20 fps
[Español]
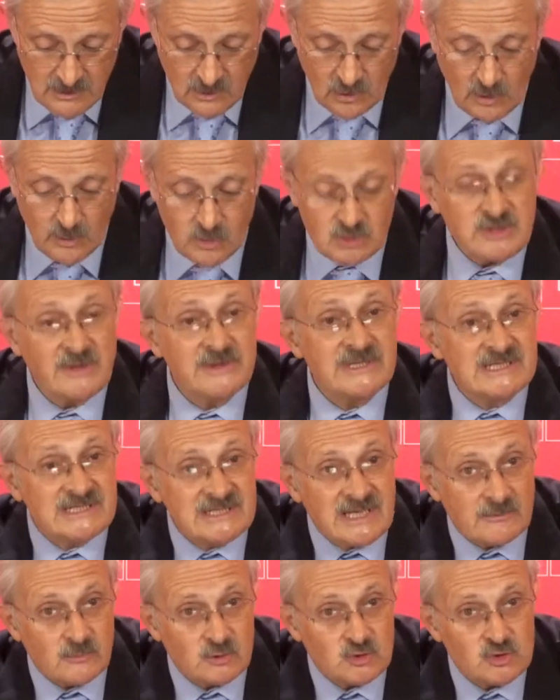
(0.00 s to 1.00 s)
Como se ve,
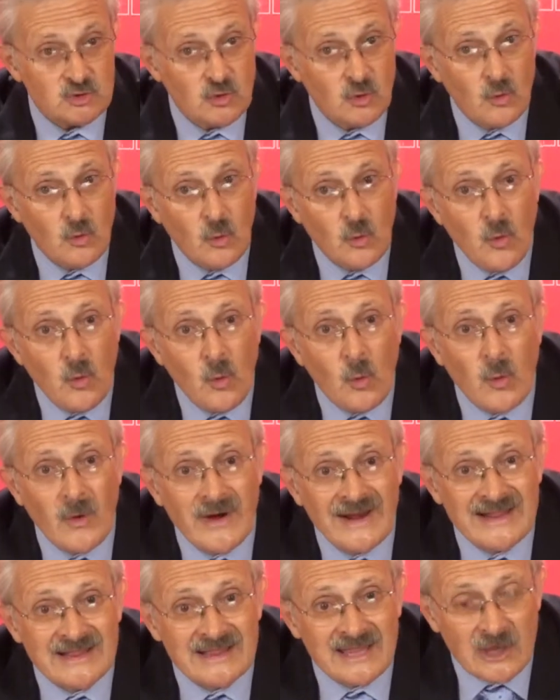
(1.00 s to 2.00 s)
estamos un
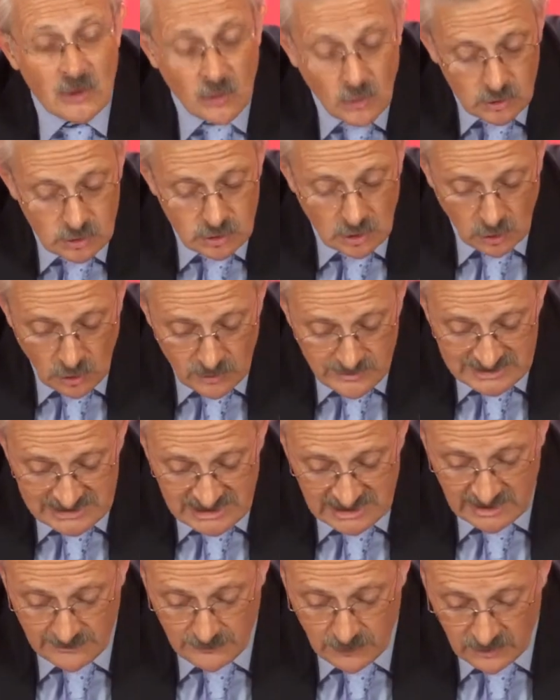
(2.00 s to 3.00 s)

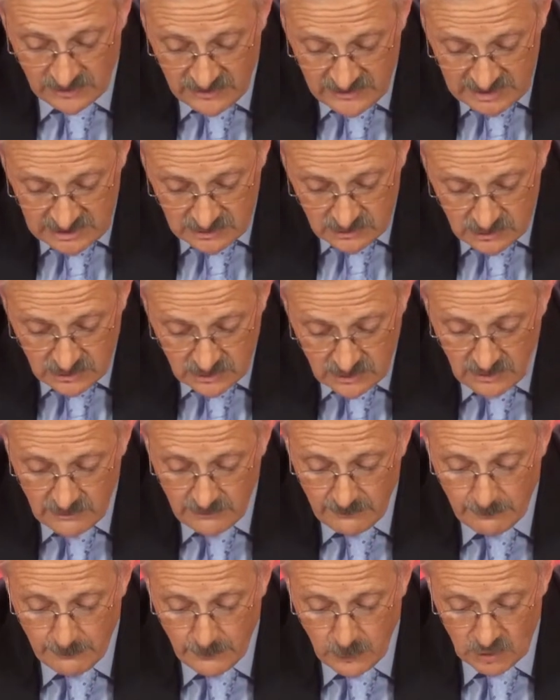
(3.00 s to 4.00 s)
44,7%
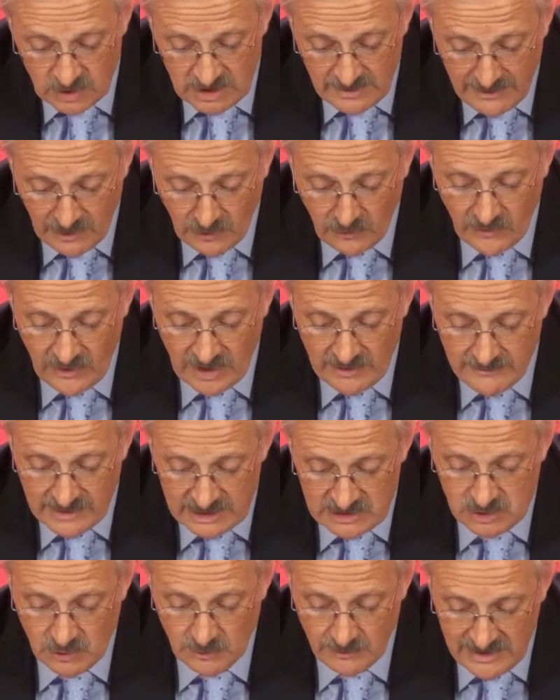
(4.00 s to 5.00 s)
por debajo de la
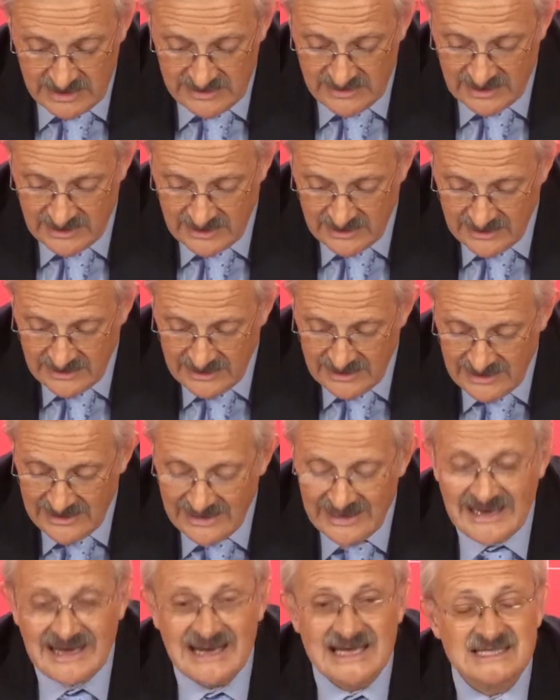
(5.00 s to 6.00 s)
inversión media
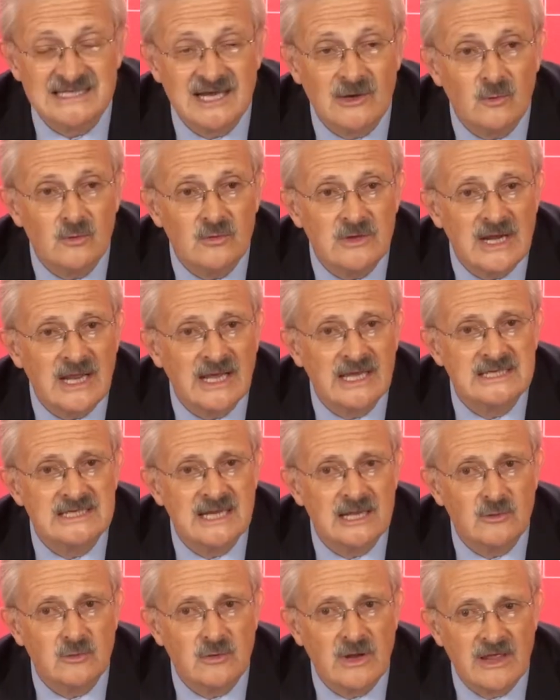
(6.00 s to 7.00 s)
en la segunda
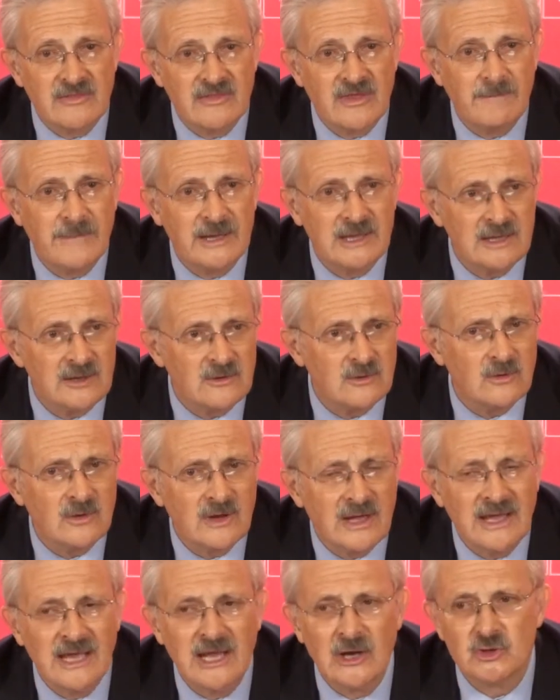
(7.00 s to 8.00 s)
legislatura de Zapatero
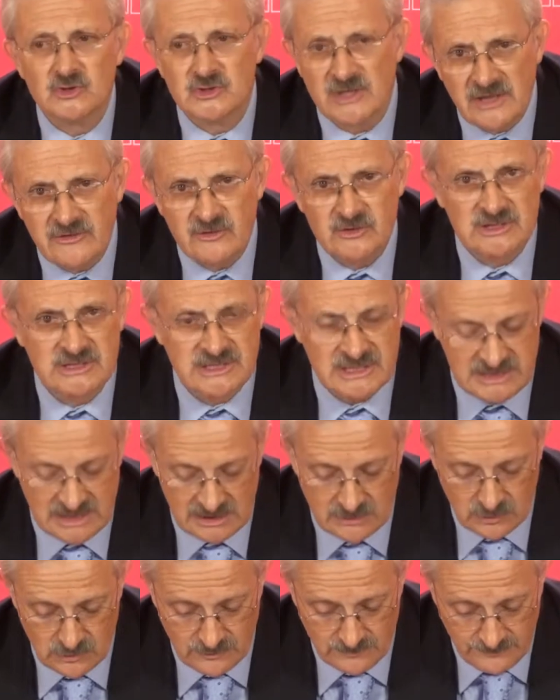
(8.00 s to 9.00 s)
en los inicios de este
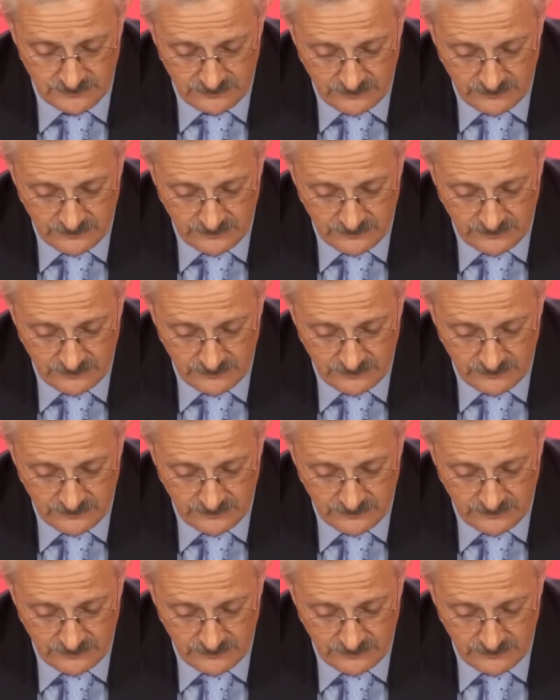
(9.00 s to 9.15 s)
siglo.